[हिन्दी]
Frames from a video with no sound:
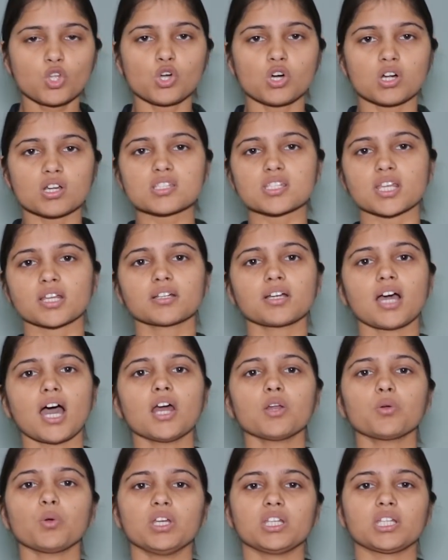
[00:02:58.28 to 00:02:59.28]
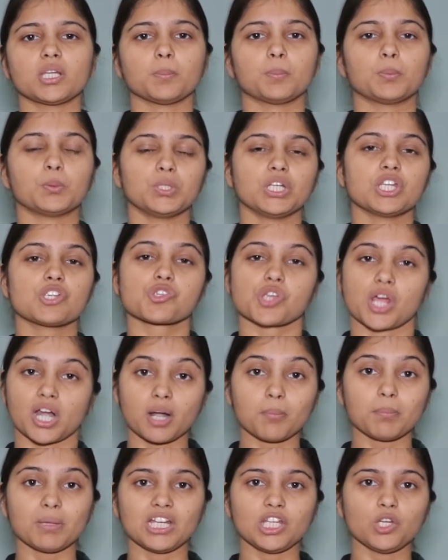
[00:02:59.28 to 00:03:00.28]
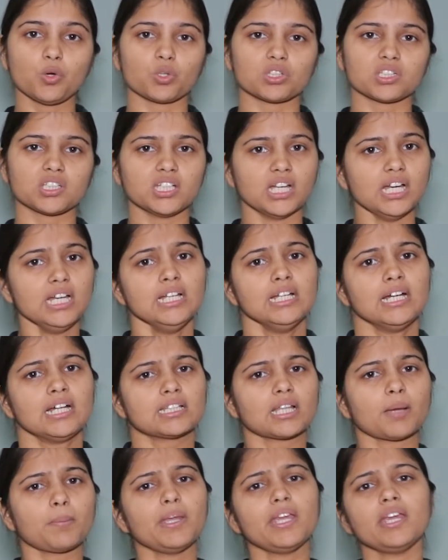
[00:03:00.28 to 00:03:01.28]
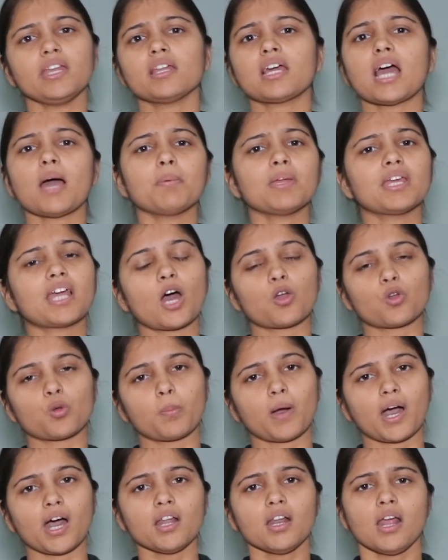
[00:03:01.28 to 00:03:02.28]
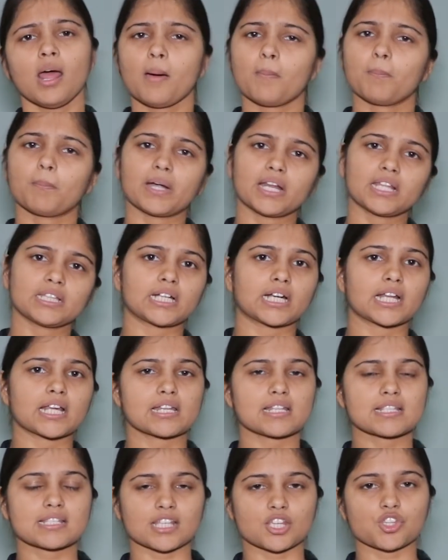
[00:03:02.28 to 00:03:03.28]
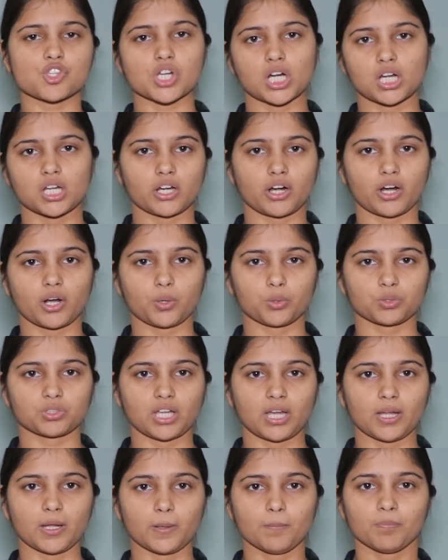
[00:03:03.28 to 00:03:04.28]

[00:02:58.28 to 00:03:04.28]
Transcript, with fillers: और सरकार को इनकी पूरी शरण मिली होती है तभी इनका भी कारोबार बड़े धड़ल्ले से चल रहा होता है